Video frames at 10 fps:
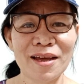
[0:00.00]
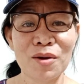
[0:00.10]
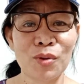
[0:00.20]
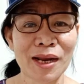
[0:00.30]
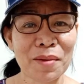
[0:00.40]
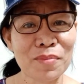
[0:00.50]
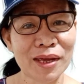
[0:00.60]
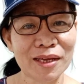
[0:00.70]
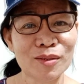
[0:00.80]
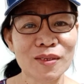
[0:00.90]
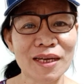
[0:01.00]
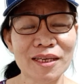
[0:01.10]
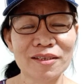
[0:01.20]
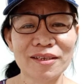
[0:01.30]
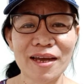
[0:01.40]
Welcome back kayo sa
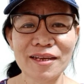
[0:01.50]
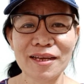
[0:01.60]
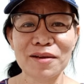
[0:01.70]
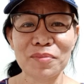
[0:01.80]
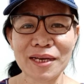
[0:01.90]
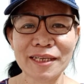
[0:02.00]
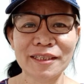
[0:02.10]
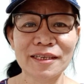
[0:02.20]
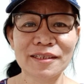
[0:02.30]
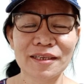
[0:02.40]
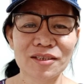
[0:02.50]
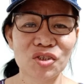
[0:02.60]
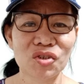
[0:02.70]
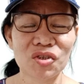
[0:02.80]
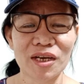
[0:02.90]
aking channel, Marites
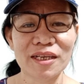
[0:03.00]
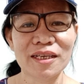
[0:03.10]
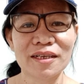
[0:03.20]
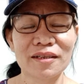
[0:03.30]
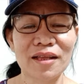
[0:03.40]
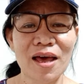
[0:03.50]
SG Channel.